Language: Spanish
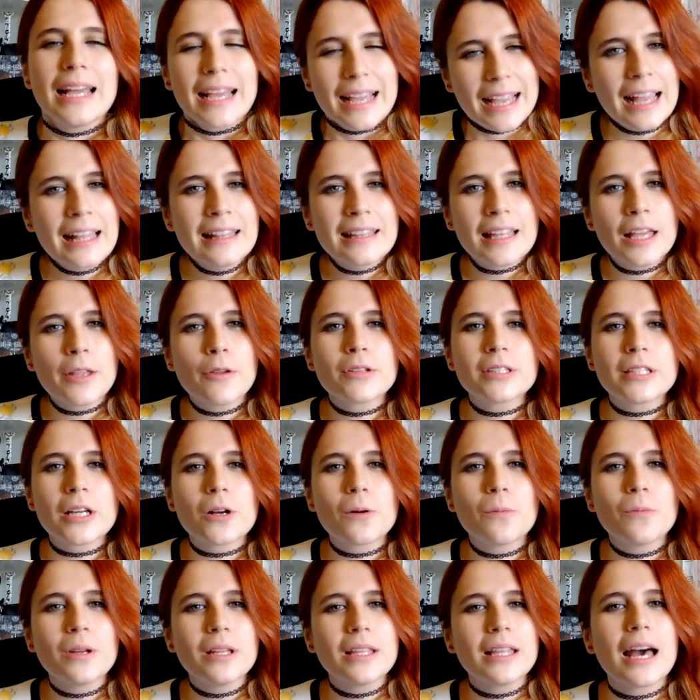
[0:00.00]
gente de nuestra
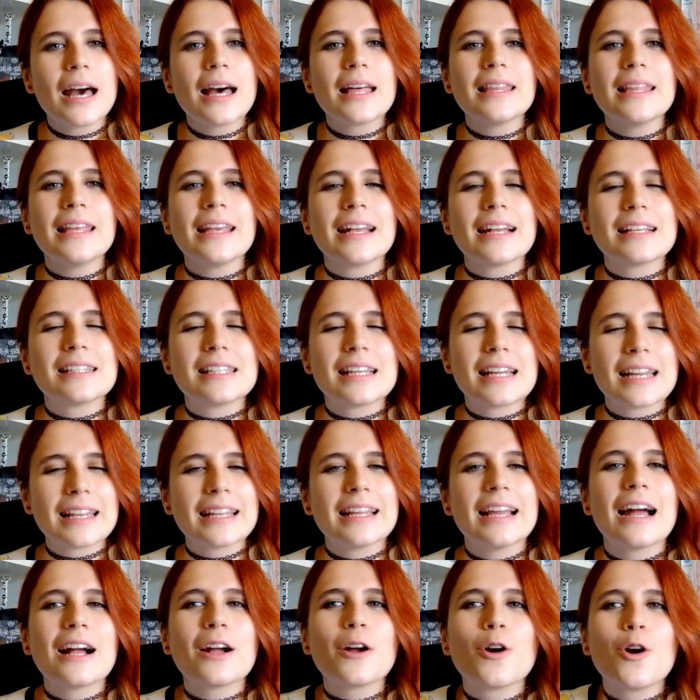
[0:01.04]
comunidad y que se
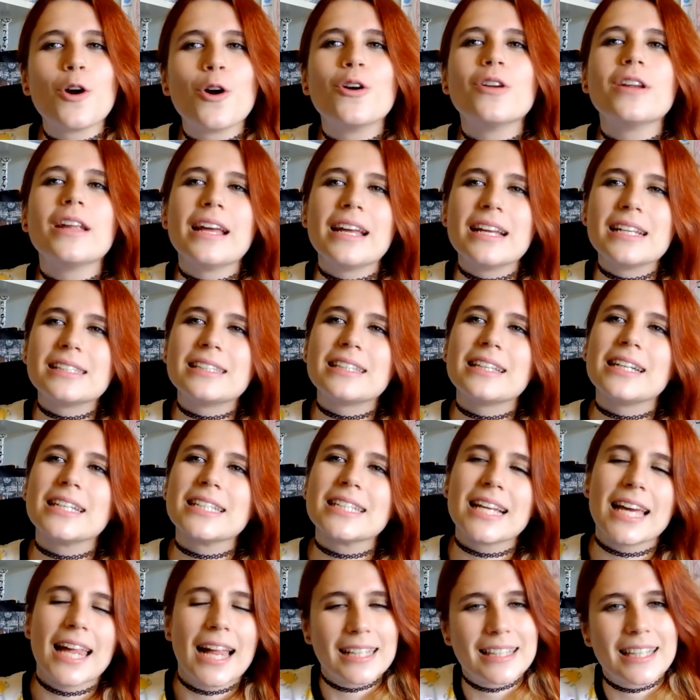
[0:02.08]
rían con estas
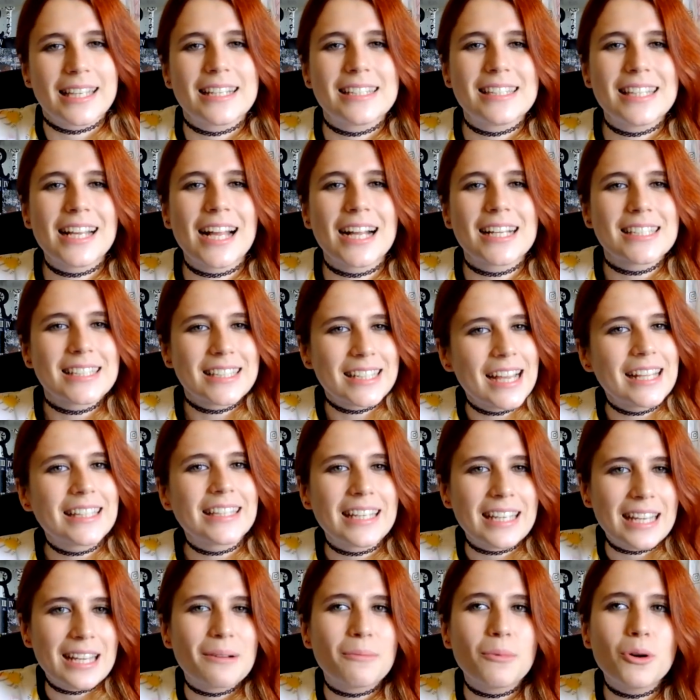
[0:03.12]
características que
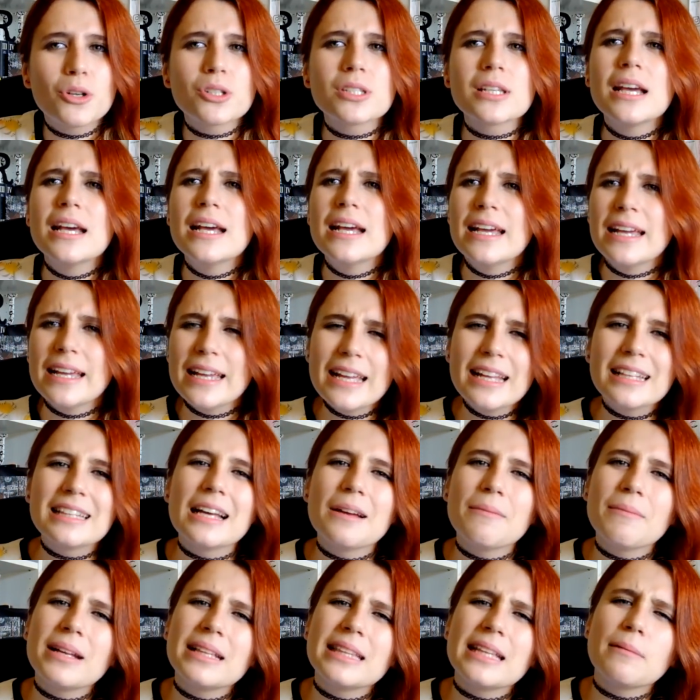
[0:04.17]
tenemos. Y
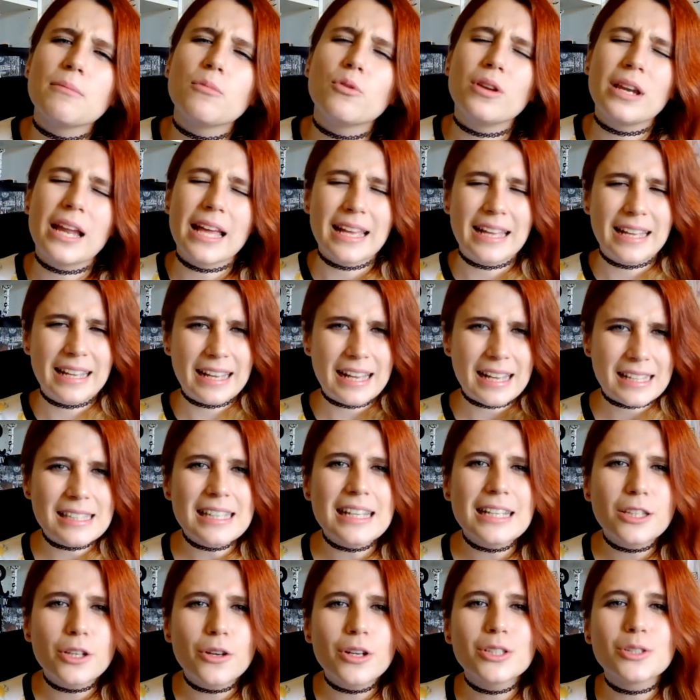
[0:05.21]
también dame un like,
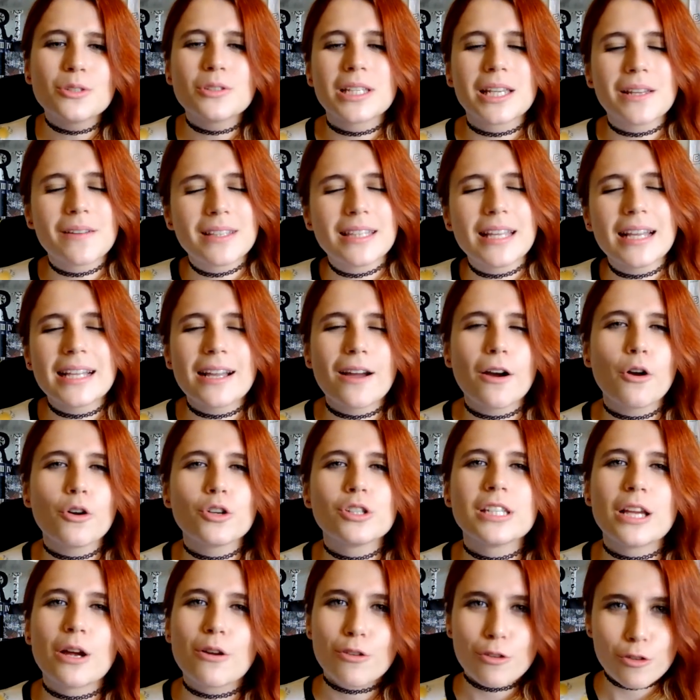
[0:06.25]
y suscríbete aquí abajo
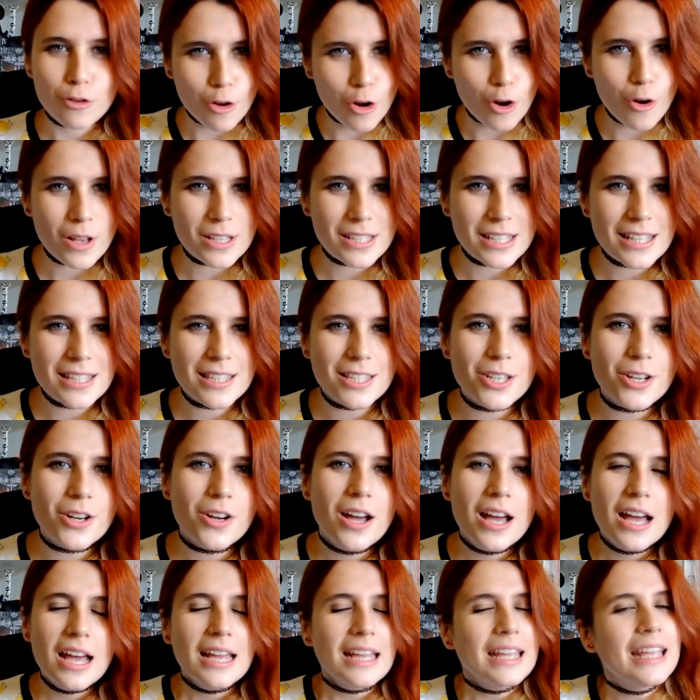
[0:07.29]
si aún no lo has hecho.
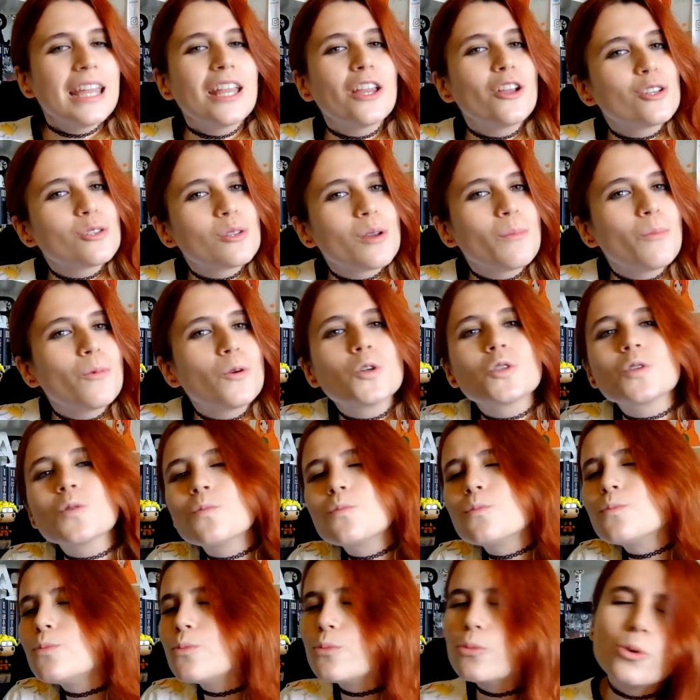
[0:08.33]
Y nos vemos
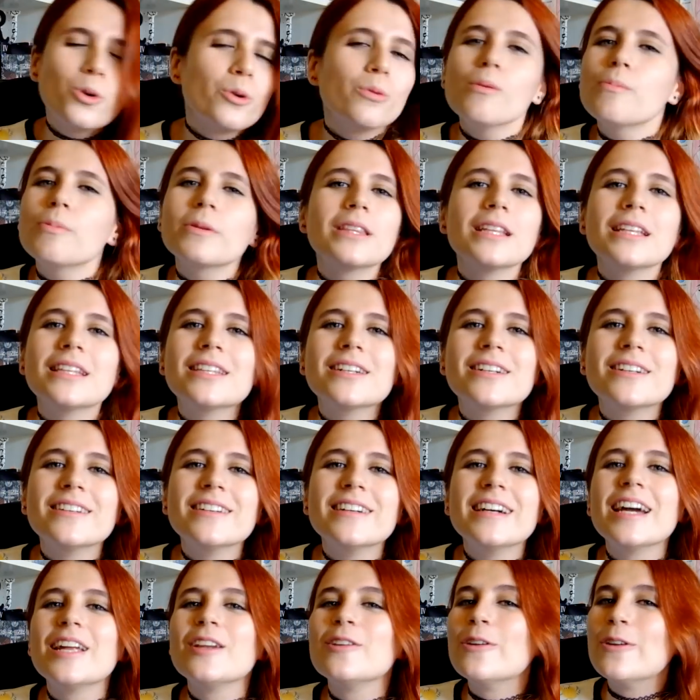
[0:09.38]
muy prontito
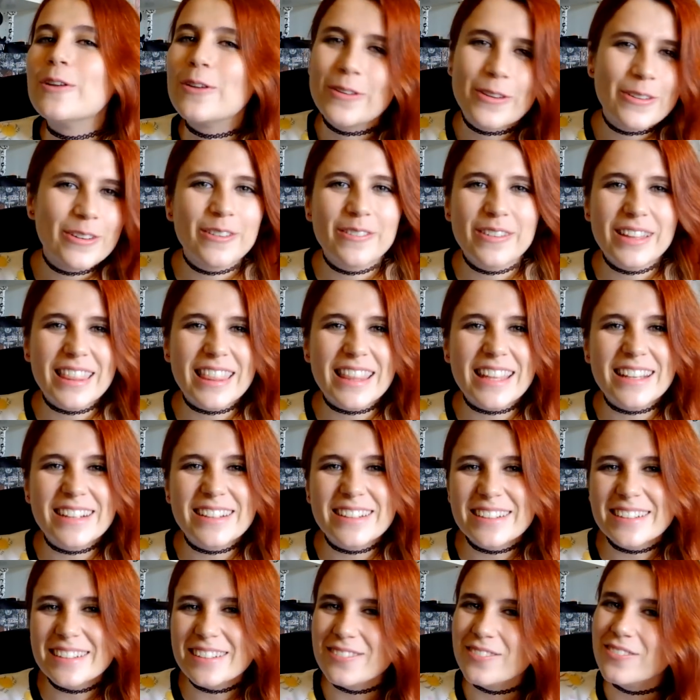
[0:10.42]
en un nuevo
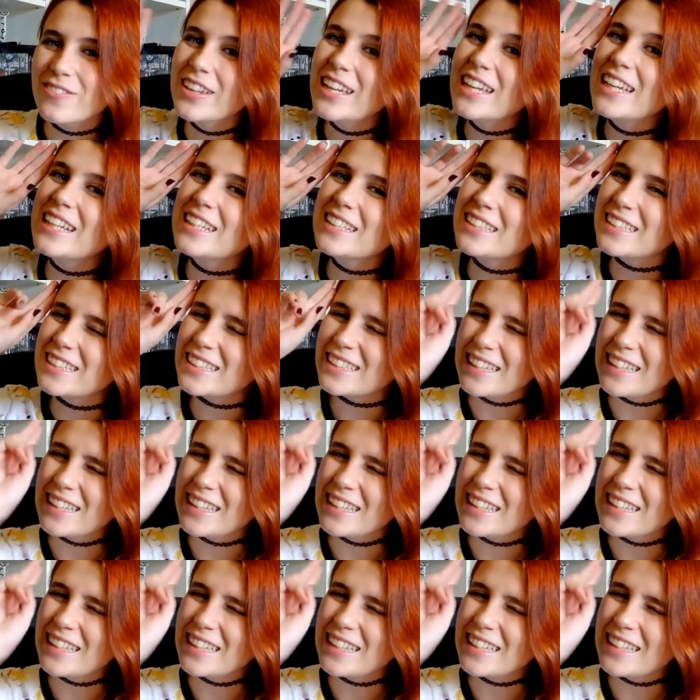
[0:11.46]
vídeo. ¡Mi!